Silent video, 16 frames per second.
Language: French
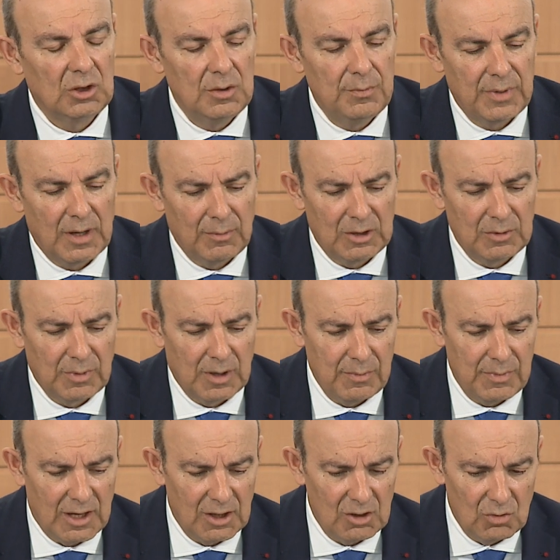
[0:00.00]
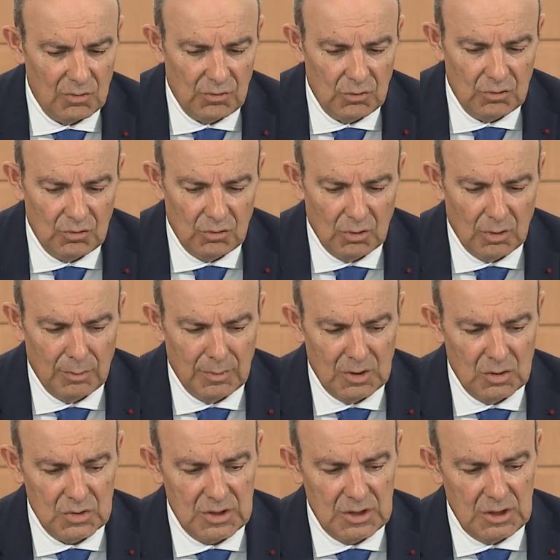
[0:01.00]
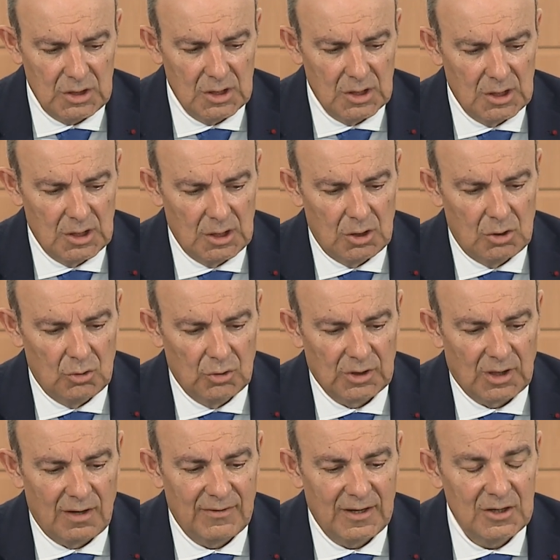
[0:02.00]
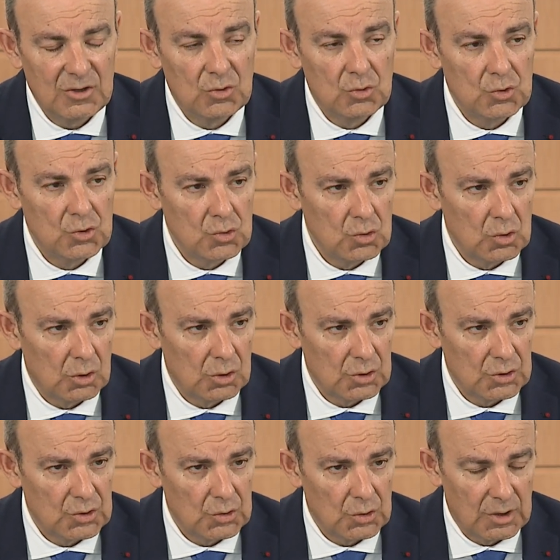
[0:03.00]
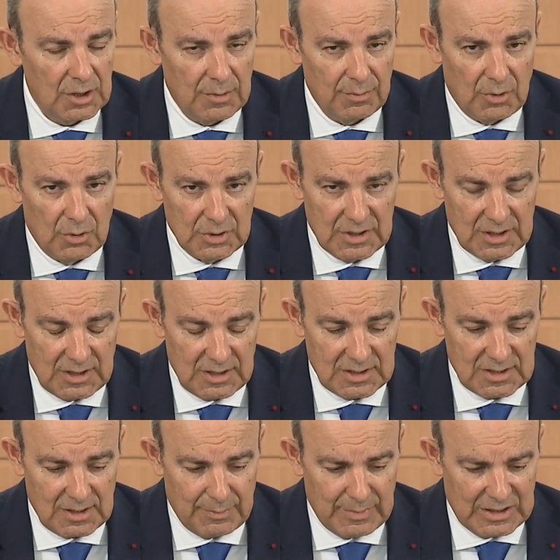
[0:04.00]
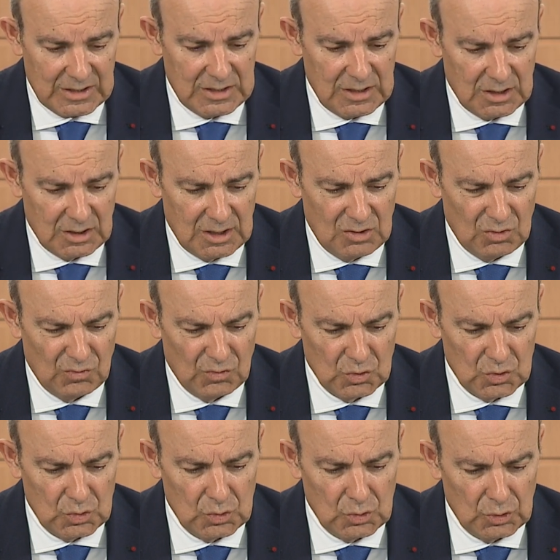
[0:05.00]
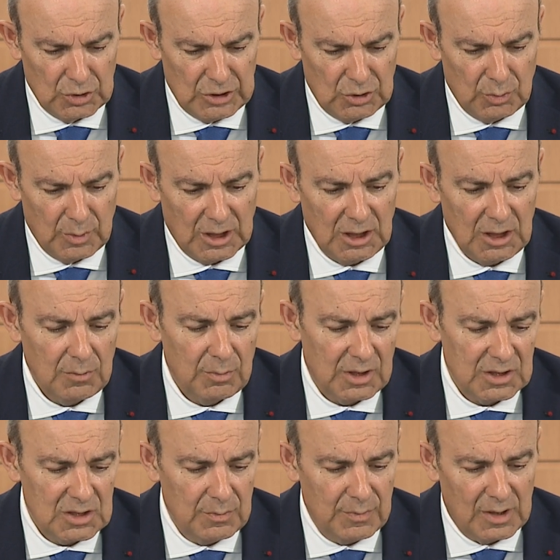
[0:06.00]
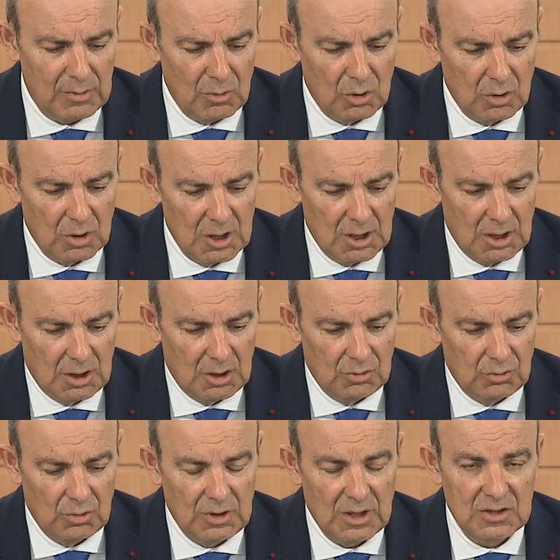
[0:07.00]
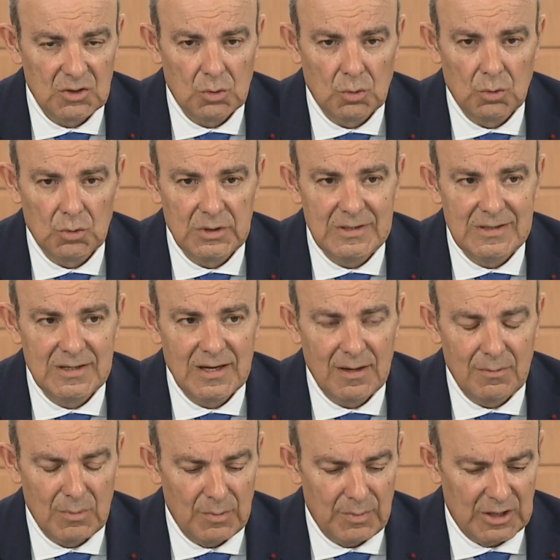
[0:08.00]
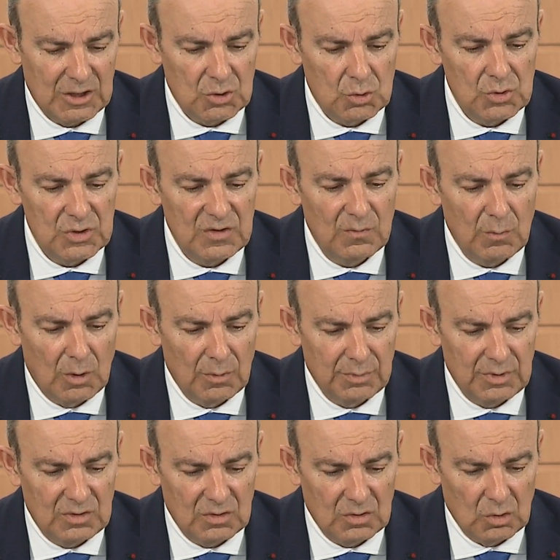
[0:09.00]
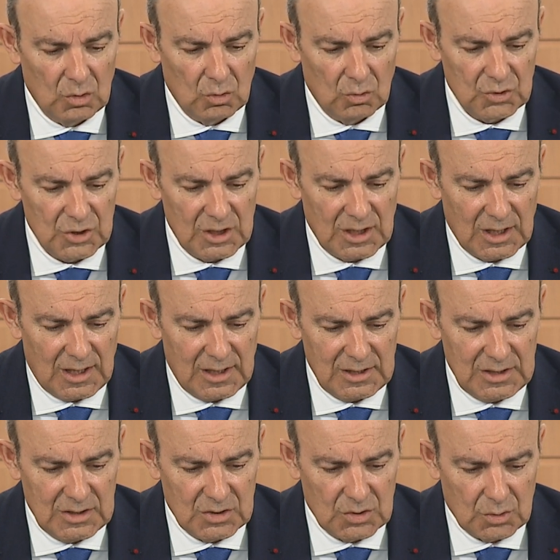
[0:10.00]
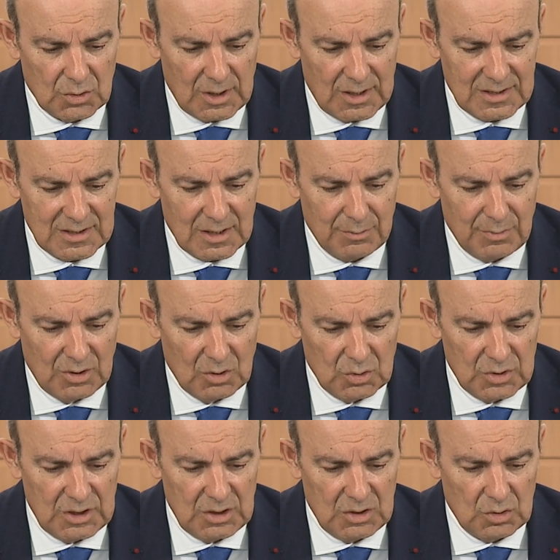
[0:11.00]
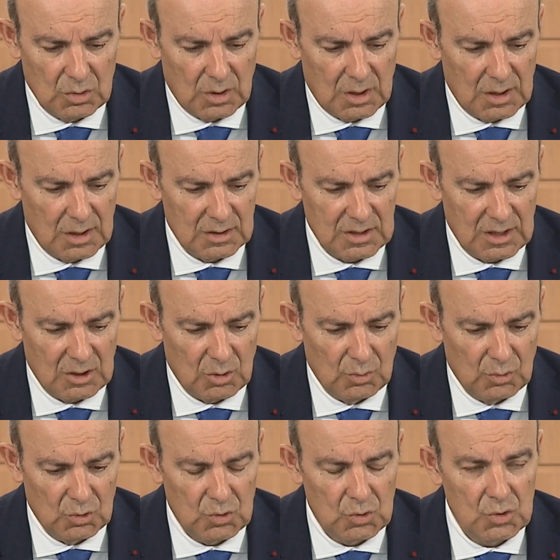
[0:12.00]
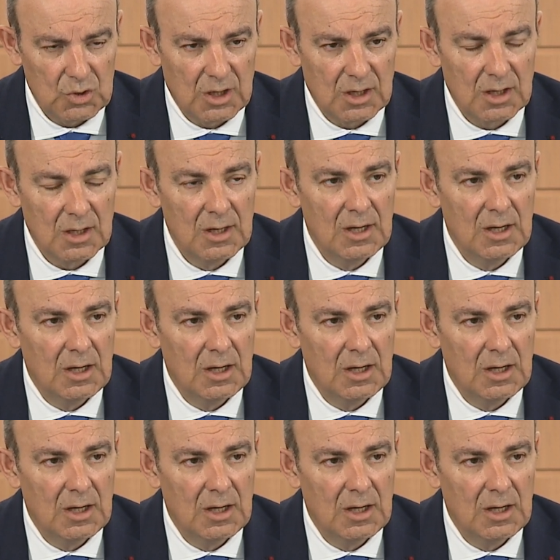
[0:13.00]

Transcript: qui permet de préparer le futur, mais aussi le travail toujours euh, sur les process à partir des nouveaux outils numériques, principalement de Dassault Systèmes, mais pas exclusivement, puisqu'on généralise euh, SAP aussi sur un certain nombre de sujets.